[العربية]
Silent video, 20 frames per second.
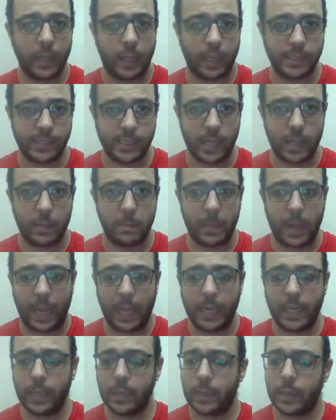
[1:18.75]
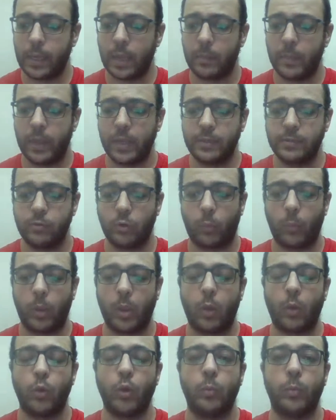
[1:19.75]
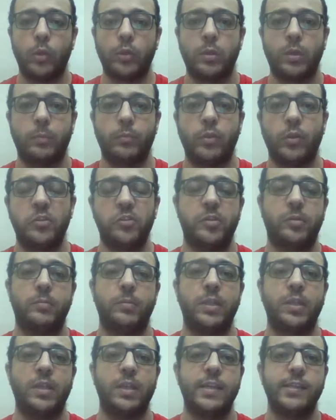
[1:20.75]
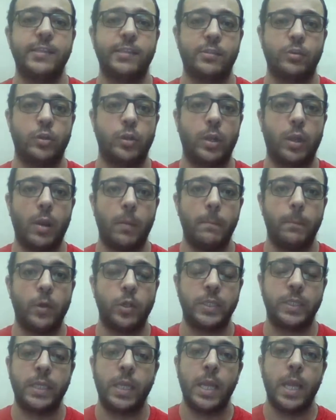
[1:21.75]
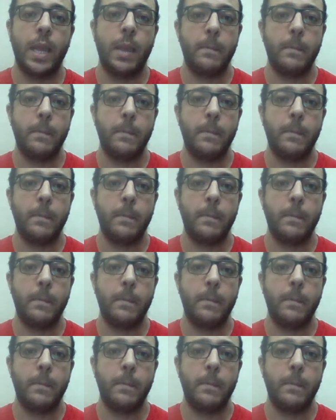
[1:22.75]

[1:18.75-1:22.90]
غزل المحلة كمان سيراميكا كليوباترا بتخسر من استرن كامباني